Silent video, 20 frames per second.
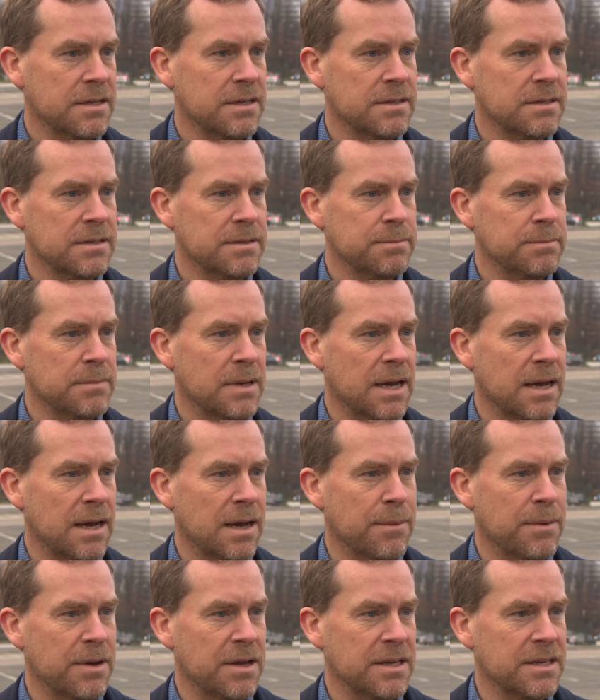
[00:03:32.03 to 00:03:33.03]
ähm,
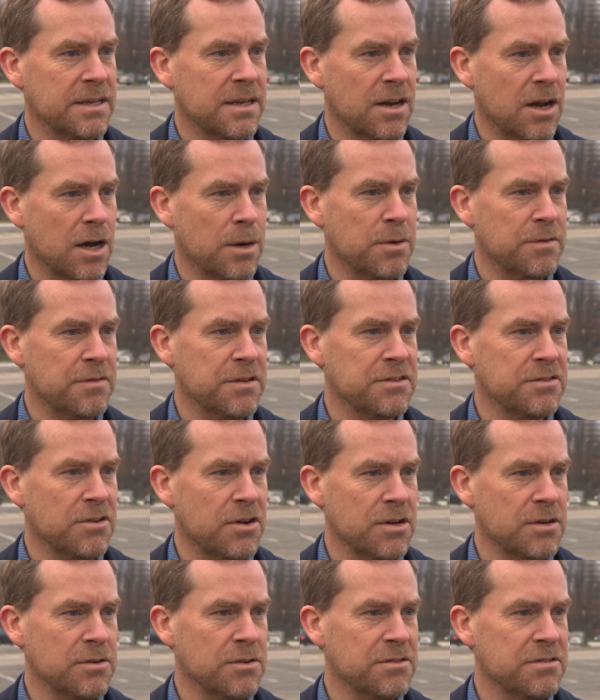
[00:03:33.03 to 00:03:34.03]
aber ich glaube, wir
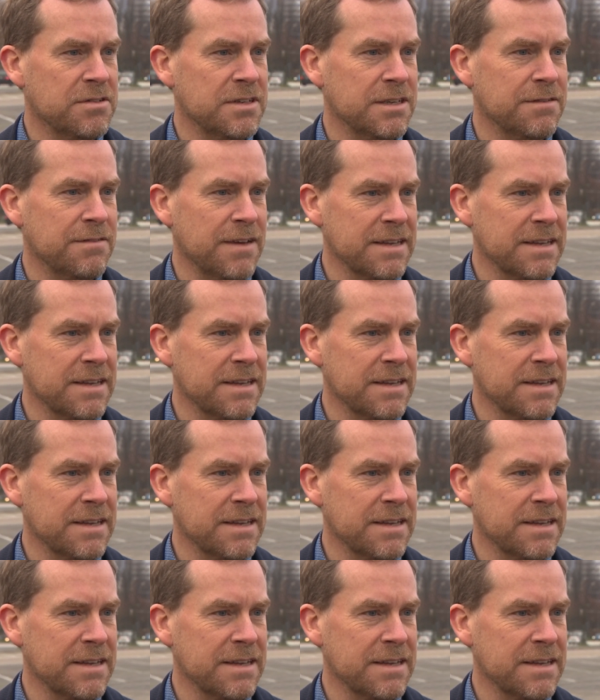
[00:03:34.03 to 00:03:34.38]
sollten uns nicht